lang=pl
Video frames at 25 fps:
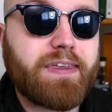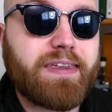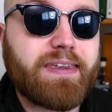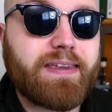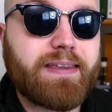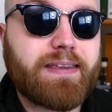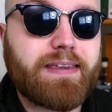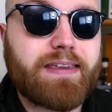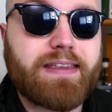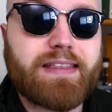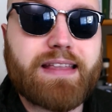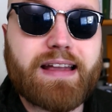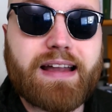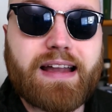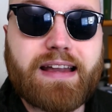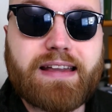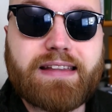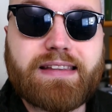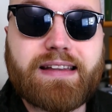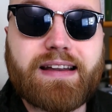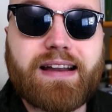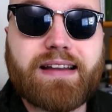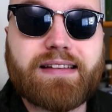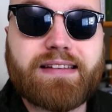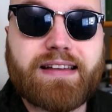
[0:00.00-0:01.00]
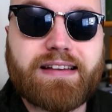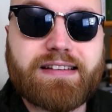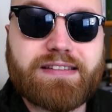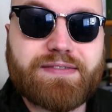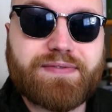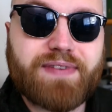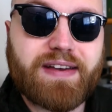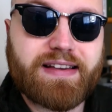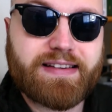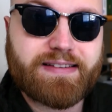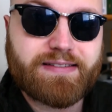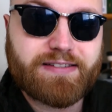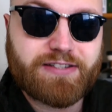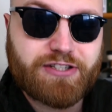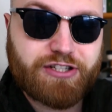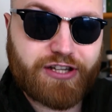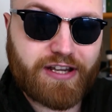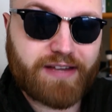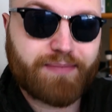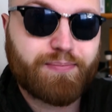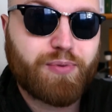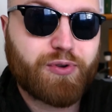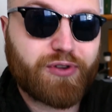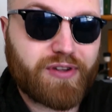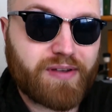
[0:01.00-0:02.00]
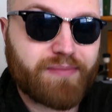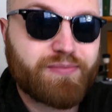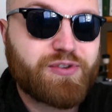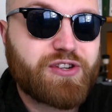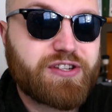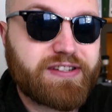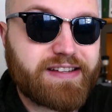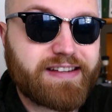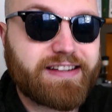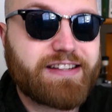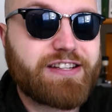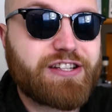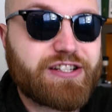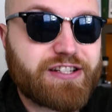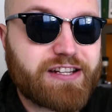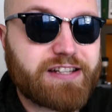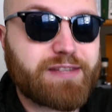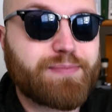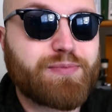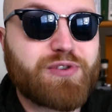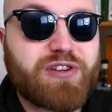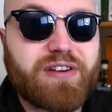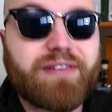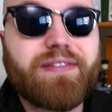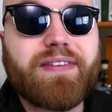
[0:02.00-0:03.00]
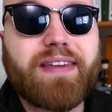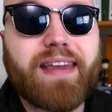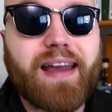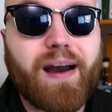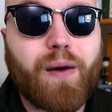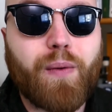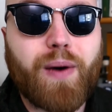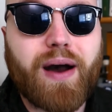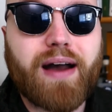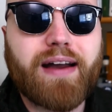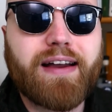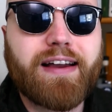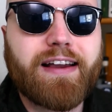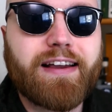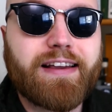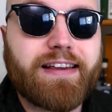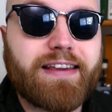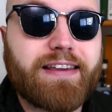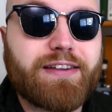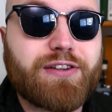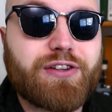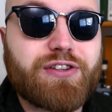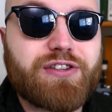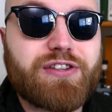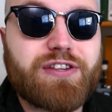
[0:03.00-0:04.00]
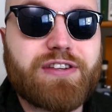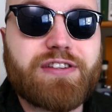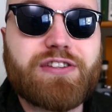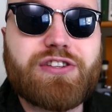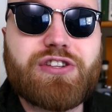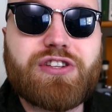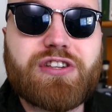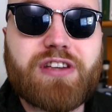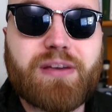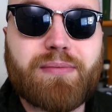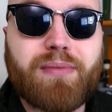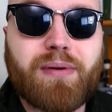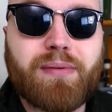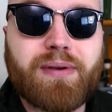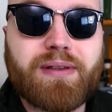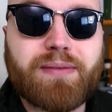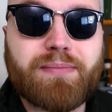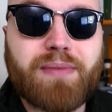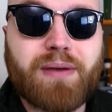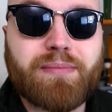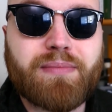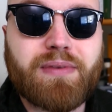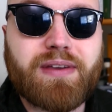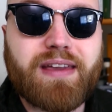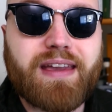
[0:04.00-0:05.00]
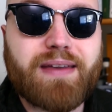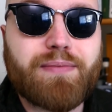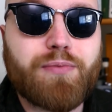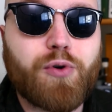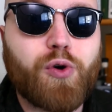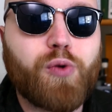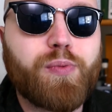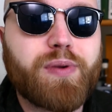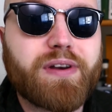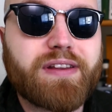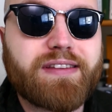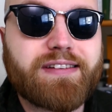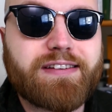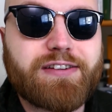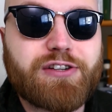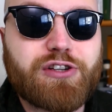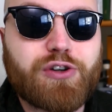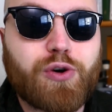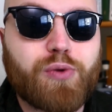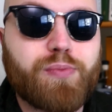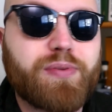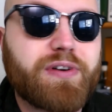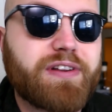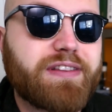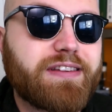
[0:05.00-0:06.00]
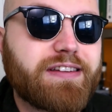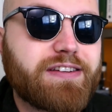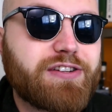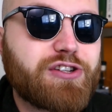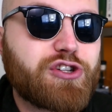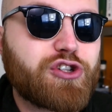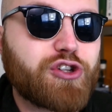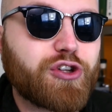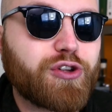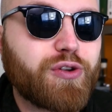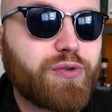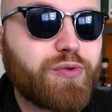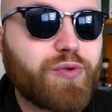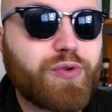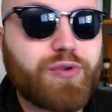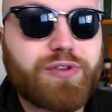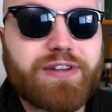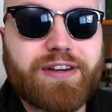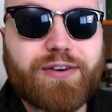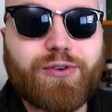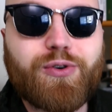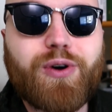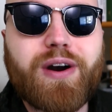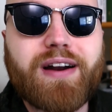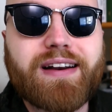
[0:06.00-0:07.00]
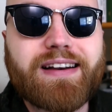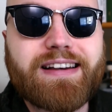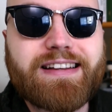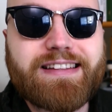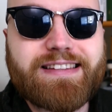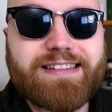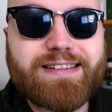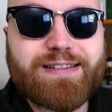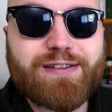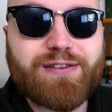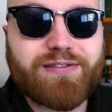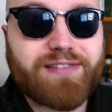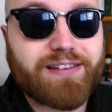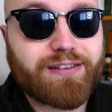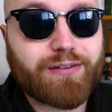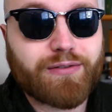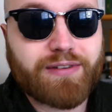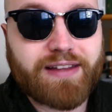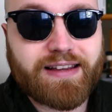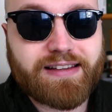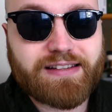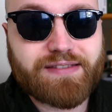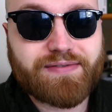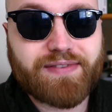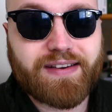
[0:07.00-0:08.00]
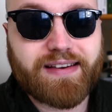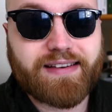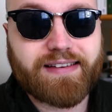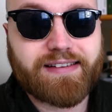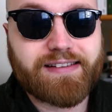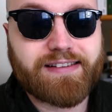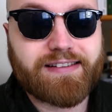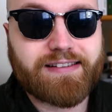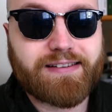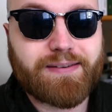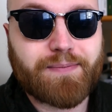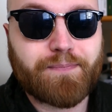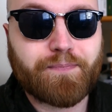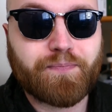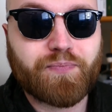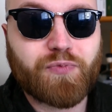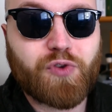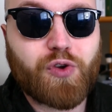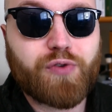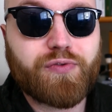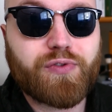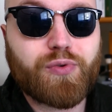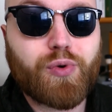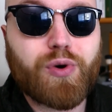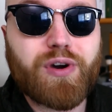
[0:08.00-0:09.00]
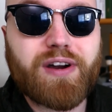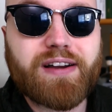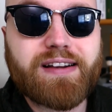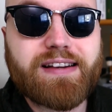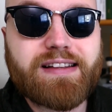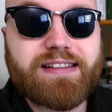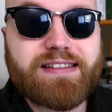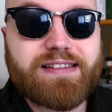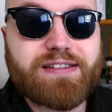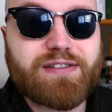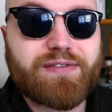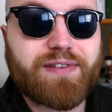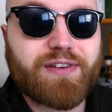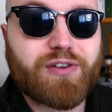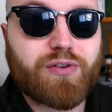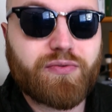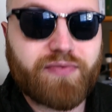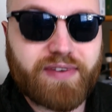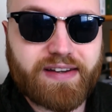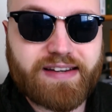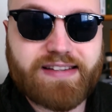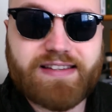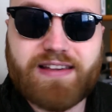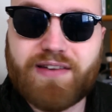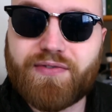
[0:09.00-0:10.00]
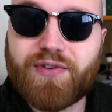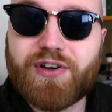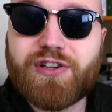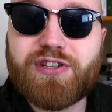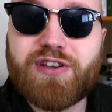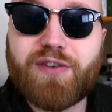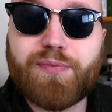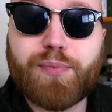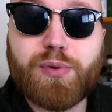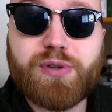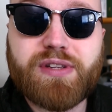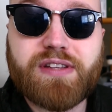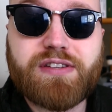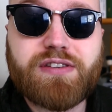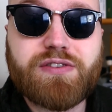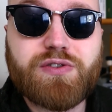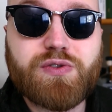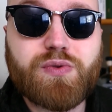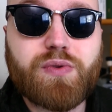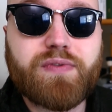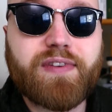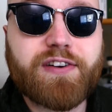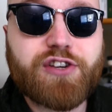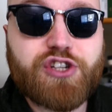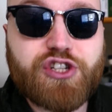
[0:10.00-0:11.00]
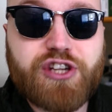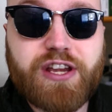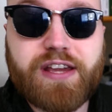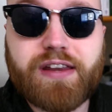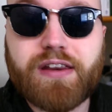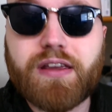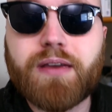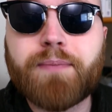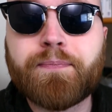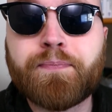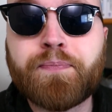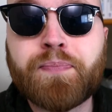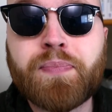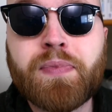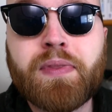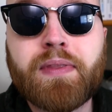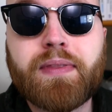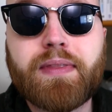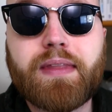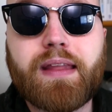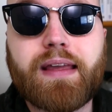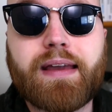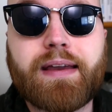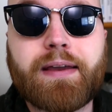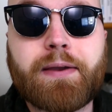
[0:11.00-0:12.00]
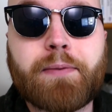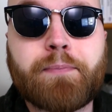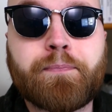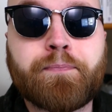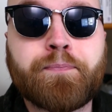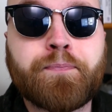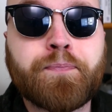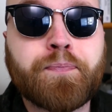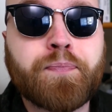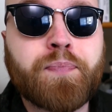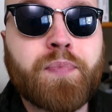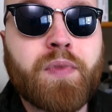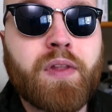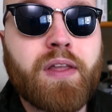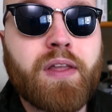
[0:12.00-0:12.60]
i, i, taka, taka nazwa się potem przez jakiś czas przewijała i, do, i dzisiaj mamy, mamy jej ubryty, ubrytyjszczoną, uanglicyzowaną nazwę, um, uanglicyzowaną wersję właśnie w postaci słowa Sherry. Um,